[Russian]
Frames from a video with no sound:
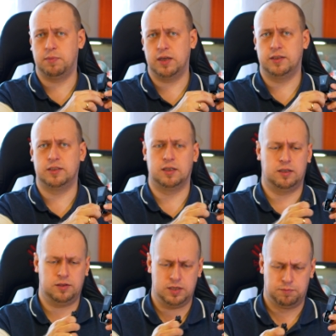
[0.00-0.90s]
не боится
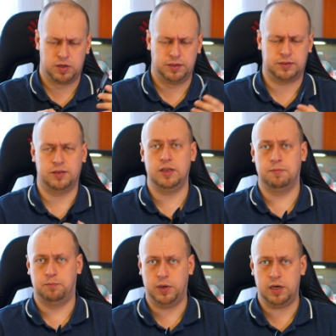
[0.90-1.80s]
говорится, ни брызг,
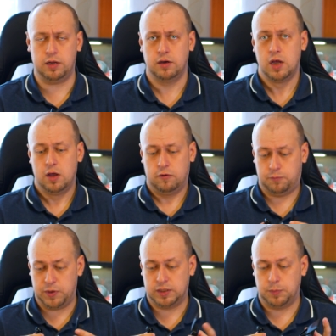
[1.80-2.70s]
ни пыли.
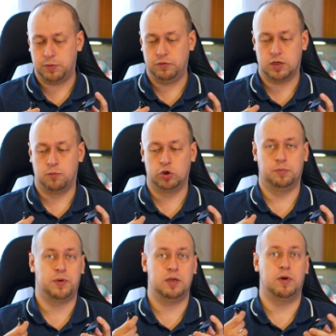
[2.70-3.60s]
В принципе, в них
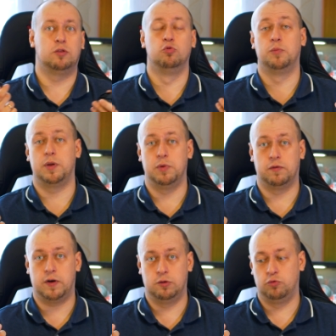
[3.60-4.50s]
можно принимать, ну,
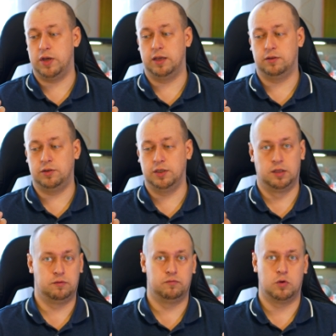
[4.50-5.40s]
например, ванну, я это
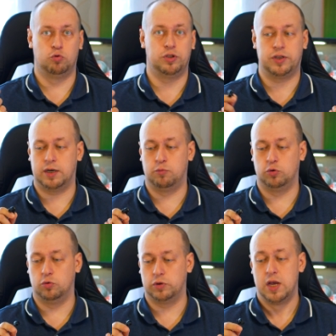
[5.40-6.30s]
делал, наушники
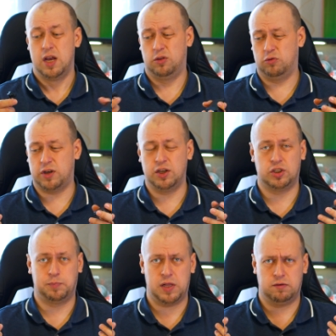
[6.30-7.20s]
работают. Ну вот,
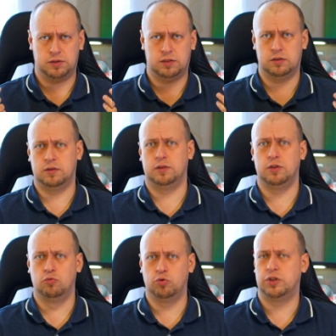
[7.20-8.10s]
конечно, плавать э,
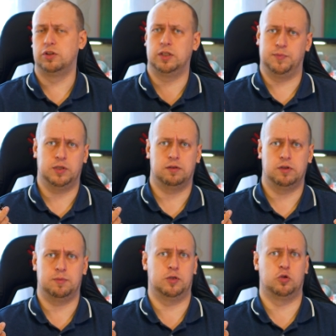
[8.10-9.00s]
не нужно, да и смысла
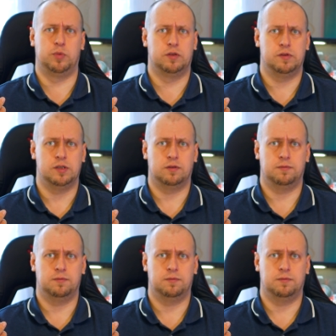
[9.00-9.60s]
в этом особенного нет.